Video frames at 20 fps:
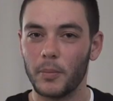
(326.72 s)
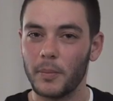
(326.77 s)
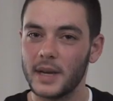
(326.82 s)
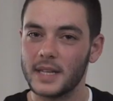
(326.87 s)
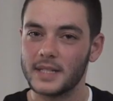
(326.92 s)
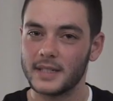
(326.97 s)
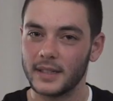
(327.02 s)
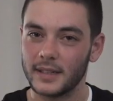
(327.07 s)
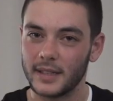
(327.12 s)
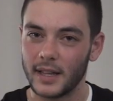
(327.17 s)
un
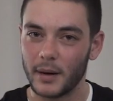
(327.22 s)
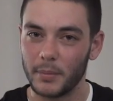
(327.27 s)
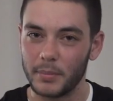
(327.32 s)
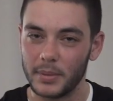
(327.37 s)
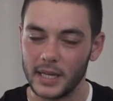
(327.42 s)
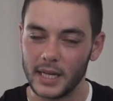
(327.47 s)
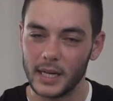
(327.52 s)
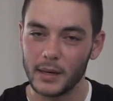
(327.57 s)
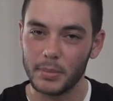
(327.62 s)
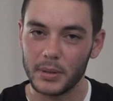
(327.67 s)
mese di
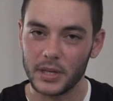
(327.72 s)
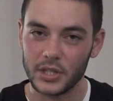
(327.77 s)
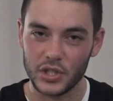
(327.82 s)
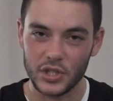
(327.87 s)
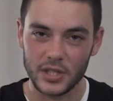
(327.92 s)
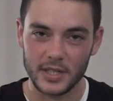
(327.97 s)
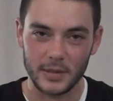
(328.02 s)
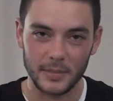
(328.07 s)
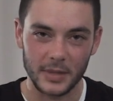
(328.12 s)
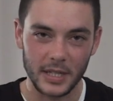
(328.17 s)
terapia
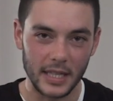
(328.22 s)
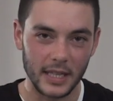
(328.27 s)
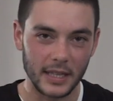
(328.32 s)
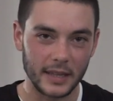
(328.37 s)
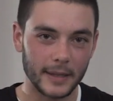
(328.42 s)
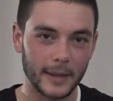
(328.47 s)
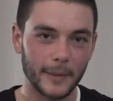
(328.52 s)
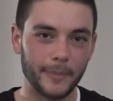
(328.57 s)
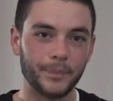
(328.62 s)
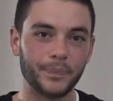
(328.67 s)

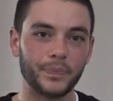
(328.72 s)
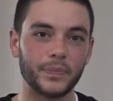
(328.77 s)
precisamente,